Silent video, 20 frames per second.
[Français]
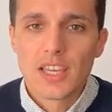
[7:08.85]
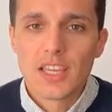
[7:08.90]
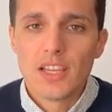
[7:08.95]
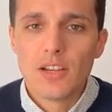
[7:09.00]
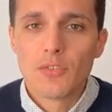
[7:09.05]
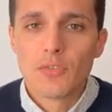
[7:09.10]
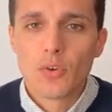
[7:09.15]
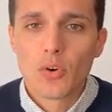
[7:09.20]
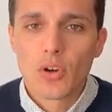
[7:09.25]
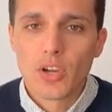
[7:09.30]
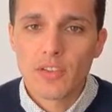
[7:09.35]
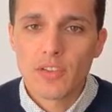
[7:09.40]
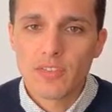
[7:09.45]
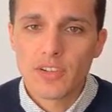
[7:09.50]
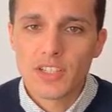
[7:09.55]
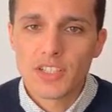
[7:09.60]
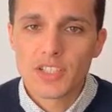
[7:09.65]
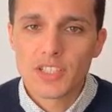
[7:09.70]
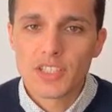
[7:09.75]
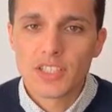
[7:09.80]
il faut
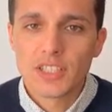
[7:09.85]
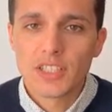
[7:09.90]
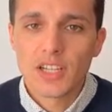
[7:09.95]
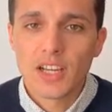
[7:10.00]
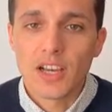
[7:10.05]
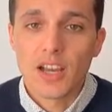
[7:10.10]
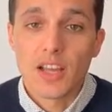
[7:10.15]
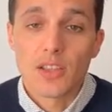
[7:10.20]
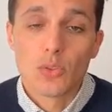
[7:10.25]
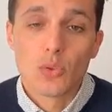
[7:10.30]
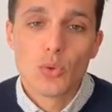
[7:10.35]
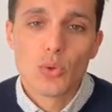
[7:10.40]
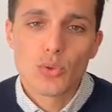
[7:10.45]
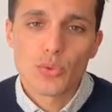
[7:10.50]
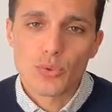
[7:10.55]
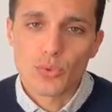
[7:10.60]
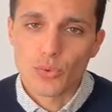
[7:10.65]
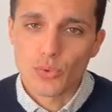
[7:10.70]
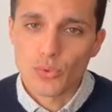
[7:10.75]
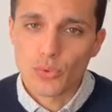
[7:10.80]
réfléchir à deux
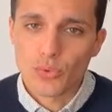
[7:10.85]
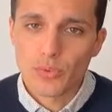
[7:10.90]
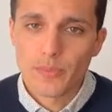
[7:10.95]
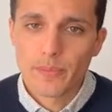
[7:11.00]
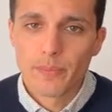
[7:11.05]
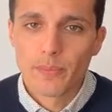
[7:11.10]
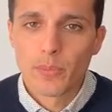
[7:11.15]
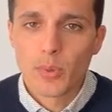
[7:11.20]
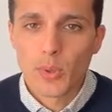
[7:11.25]
choses.